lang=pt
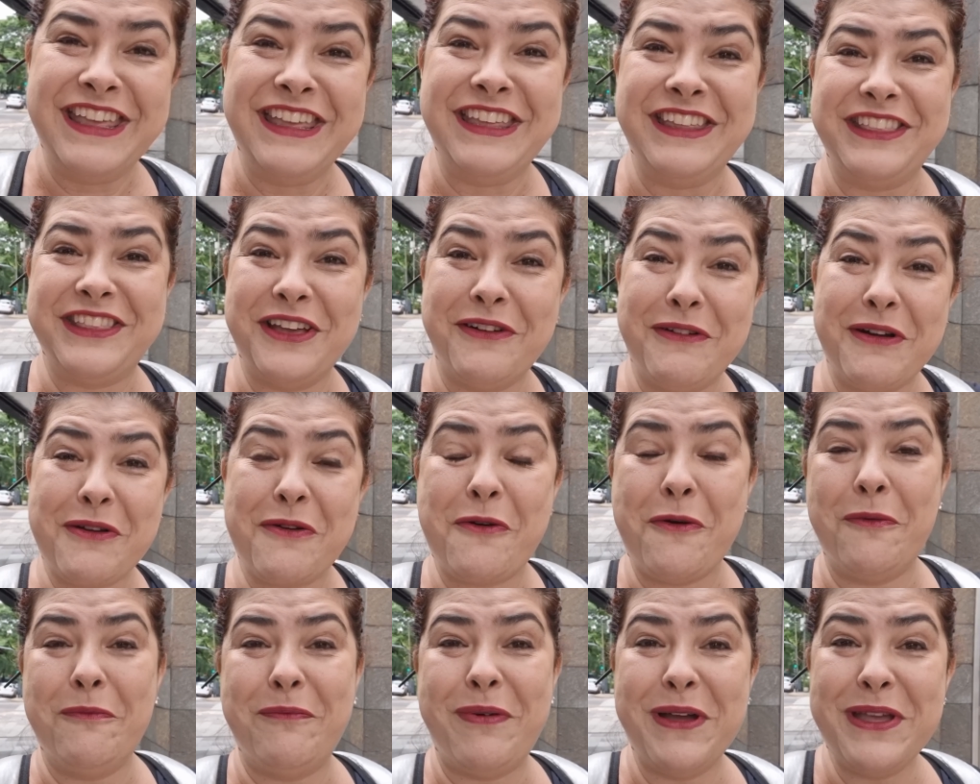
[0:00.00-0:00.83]
Então
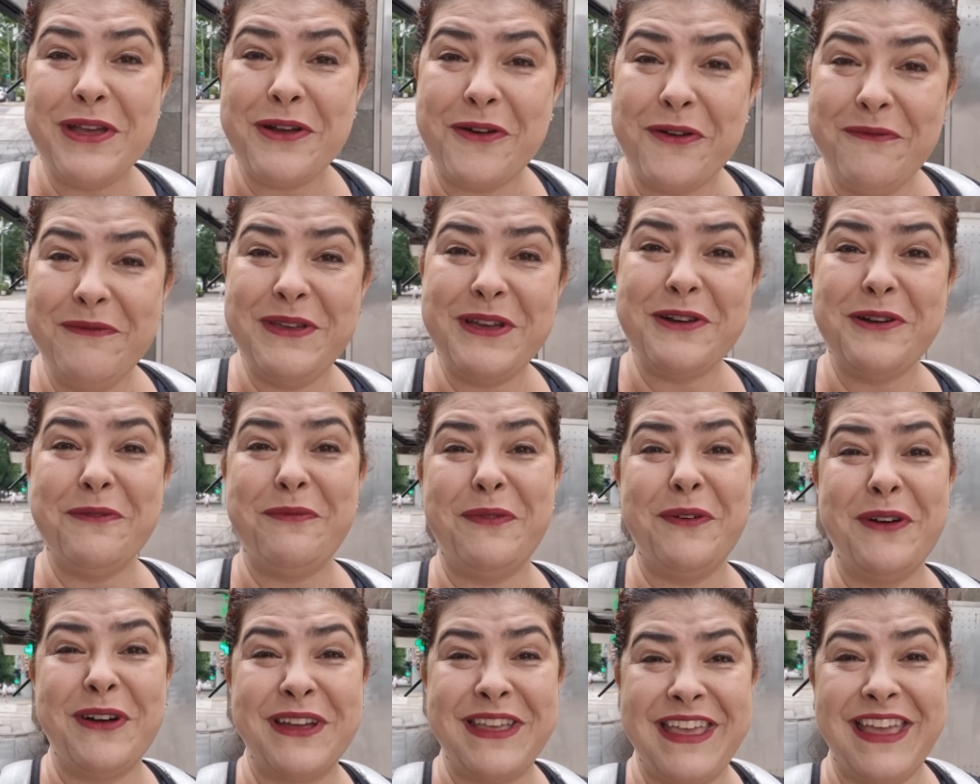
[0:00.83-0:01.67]
acompanha comigo
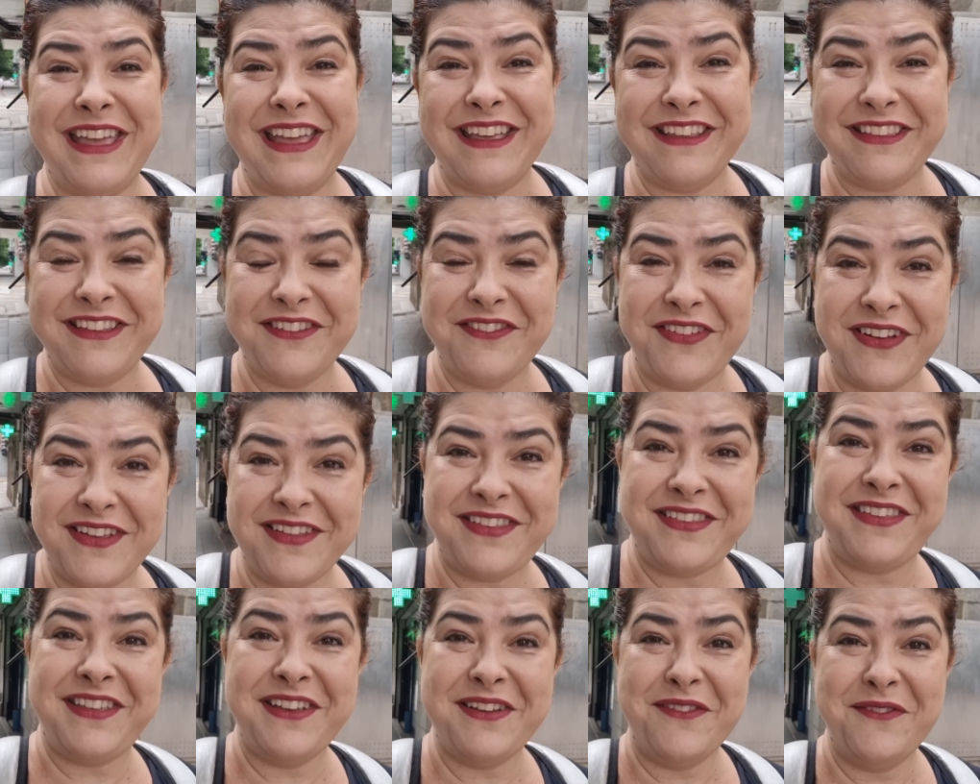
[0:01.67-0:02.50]
porque esse vai
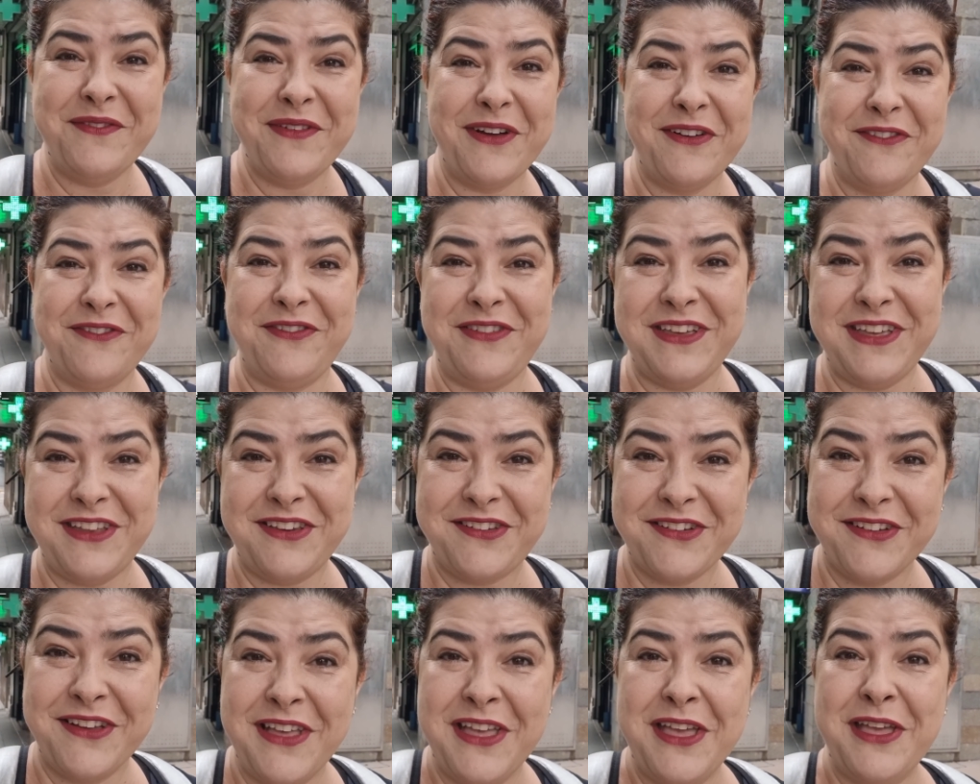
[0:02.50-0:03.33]
ser o meu
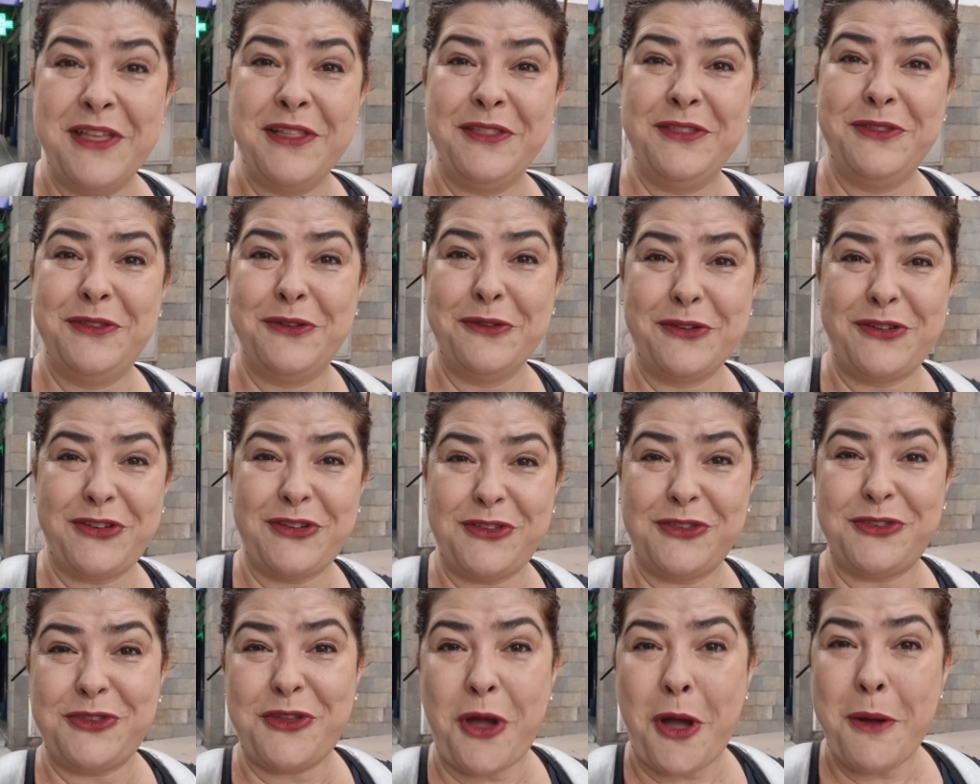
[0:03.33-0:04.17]
vídeo dos
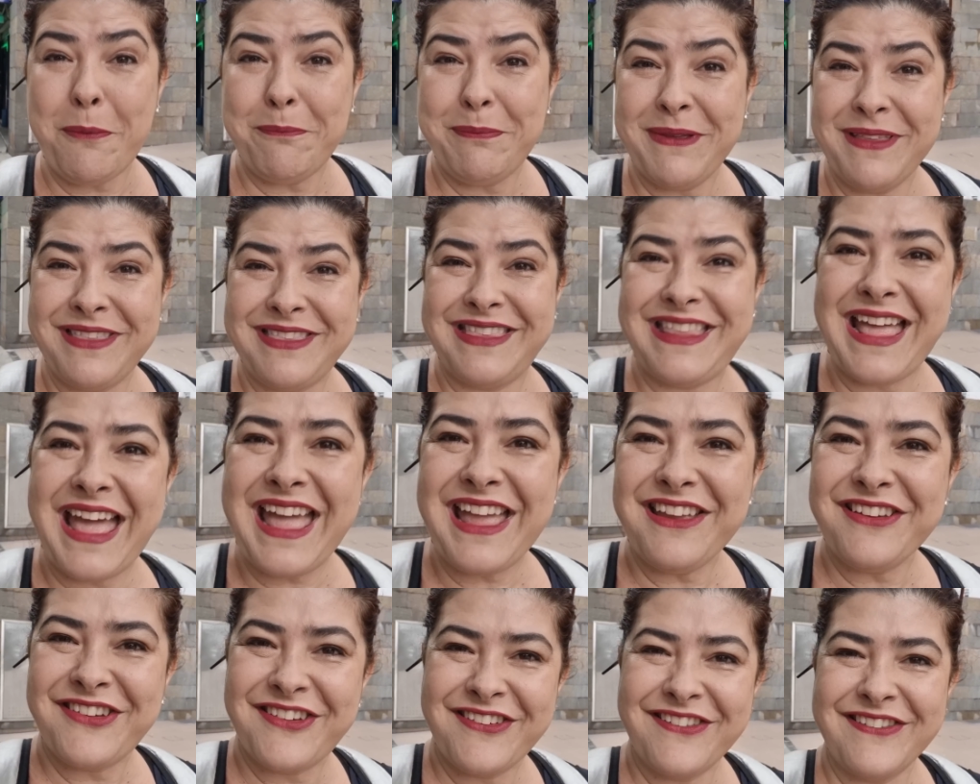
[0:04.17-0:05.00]
top
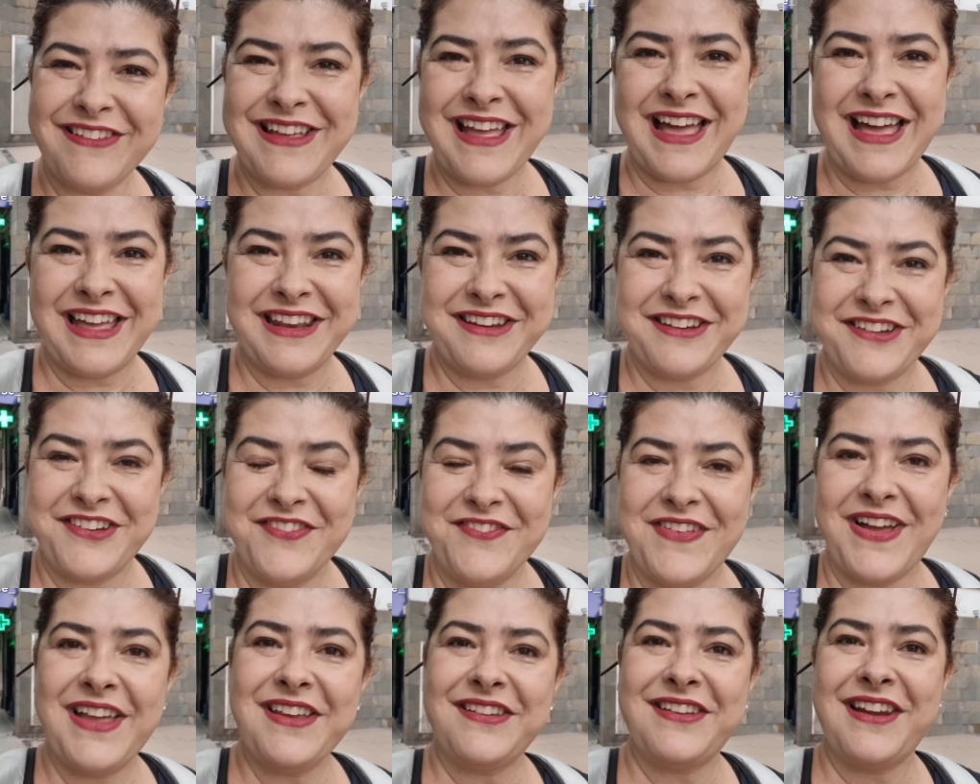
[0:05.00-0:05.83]
10 lugares
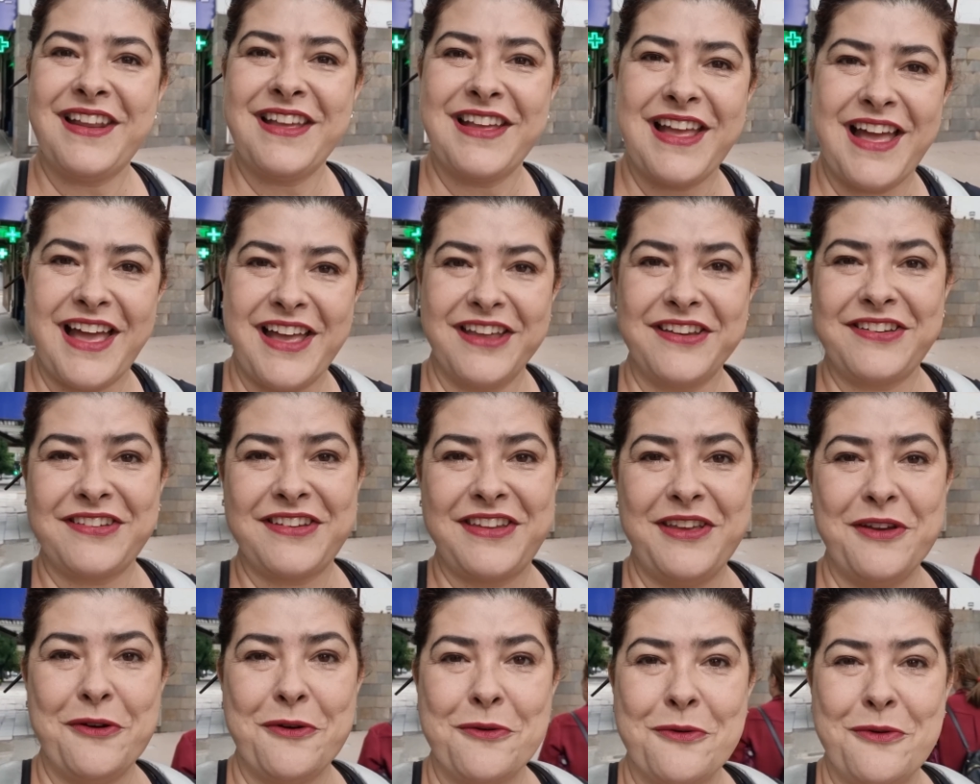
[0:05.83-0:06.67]
mais legais
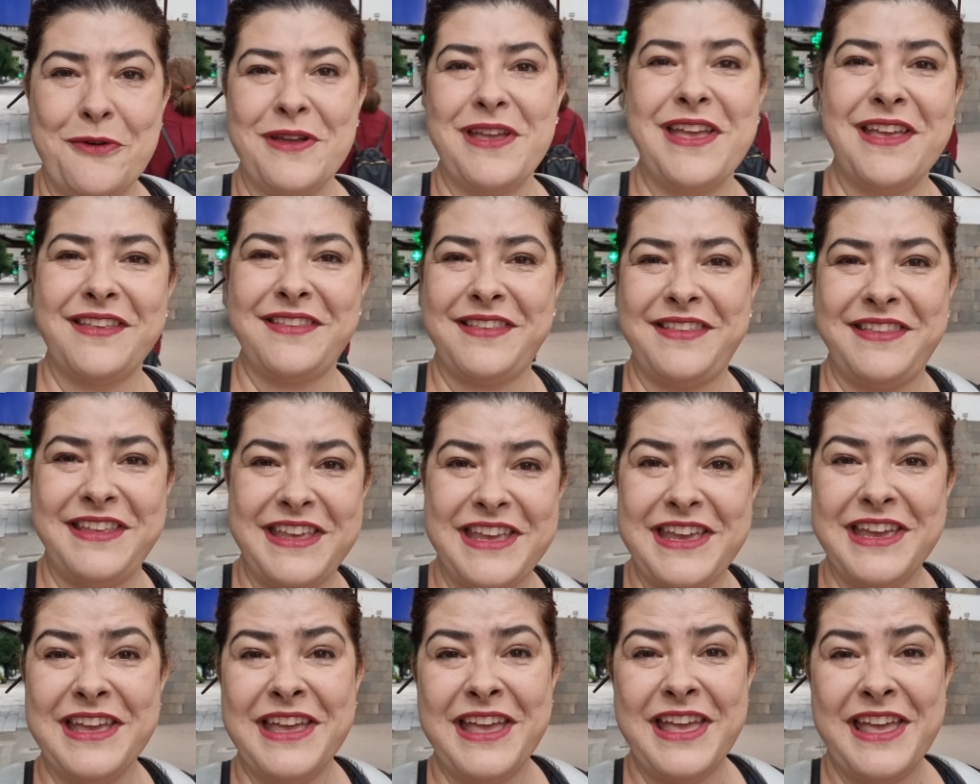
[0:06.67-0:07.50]
que eu
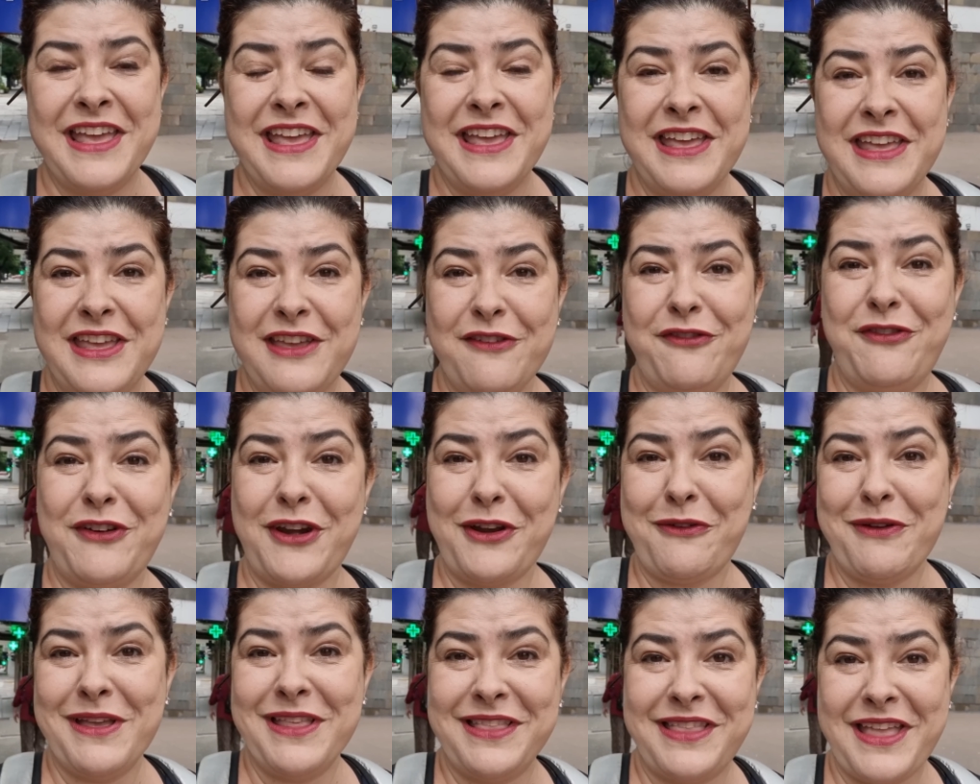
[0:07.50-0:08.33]
conheci e
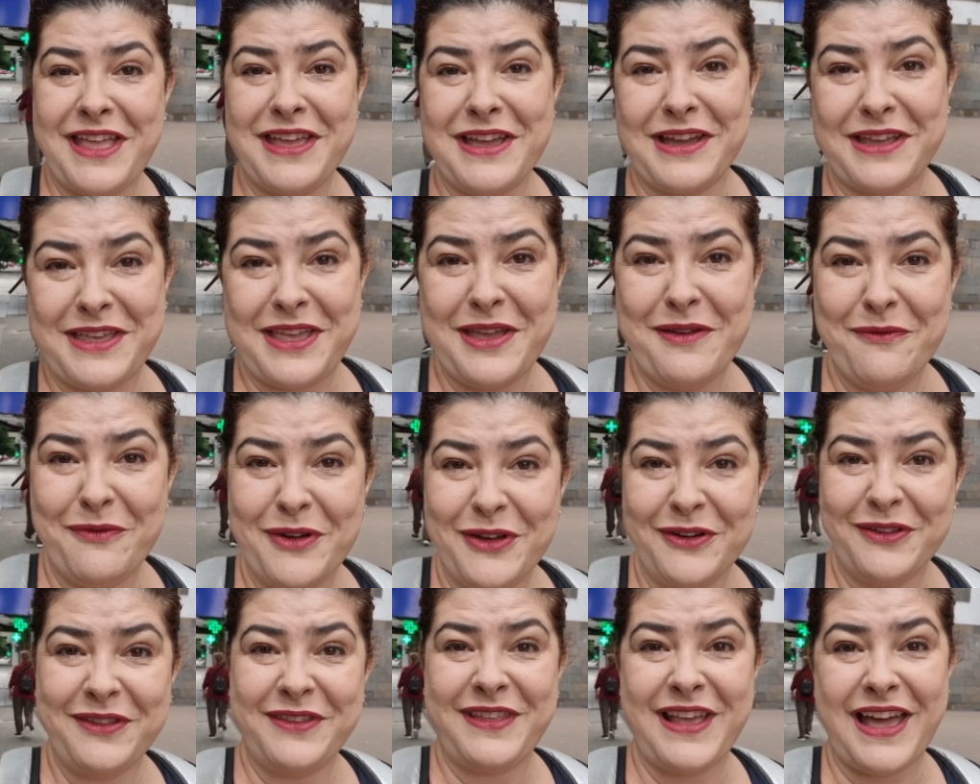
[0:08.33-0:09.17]
frequentei aqui em
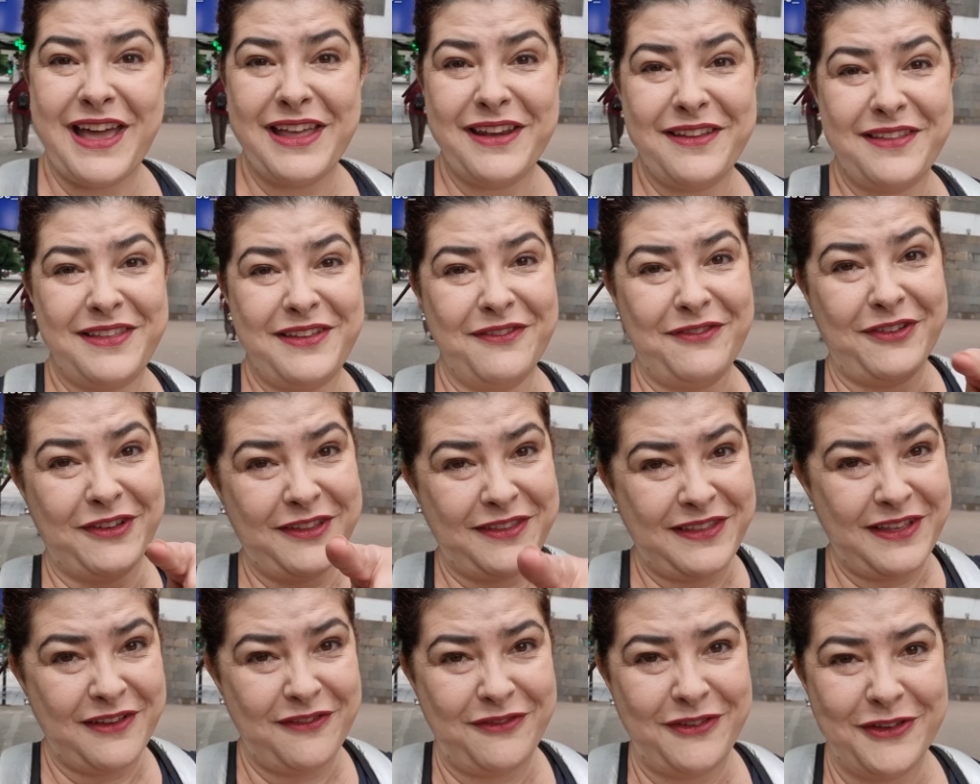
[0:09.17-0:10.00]
Buenos Aires e
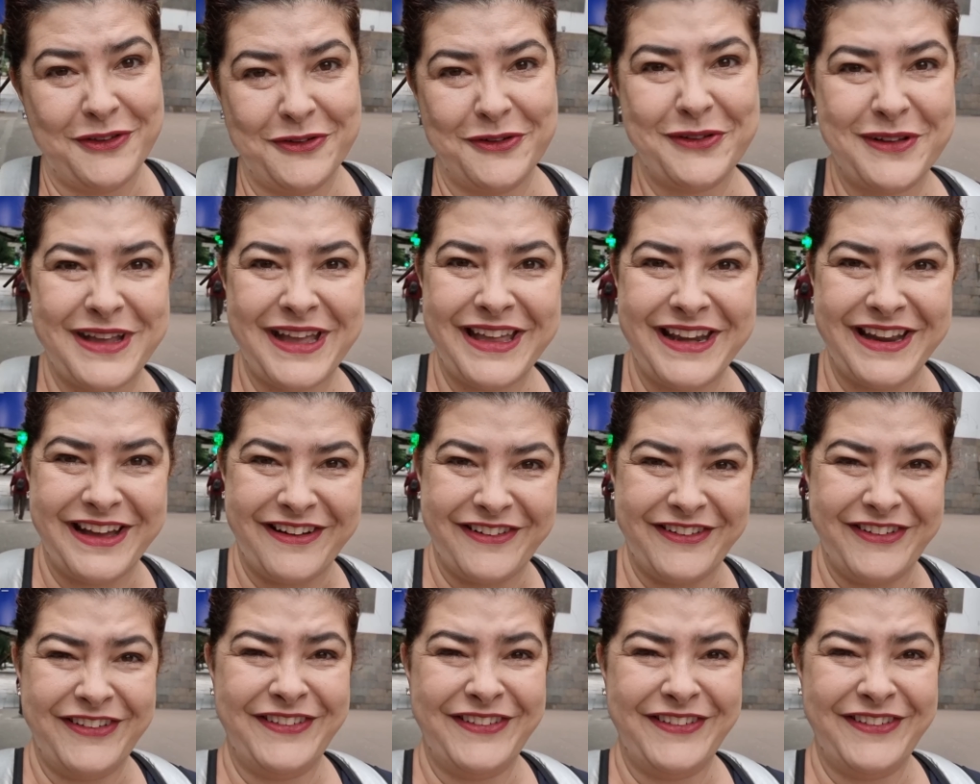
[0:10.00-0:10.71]
você viu no canal.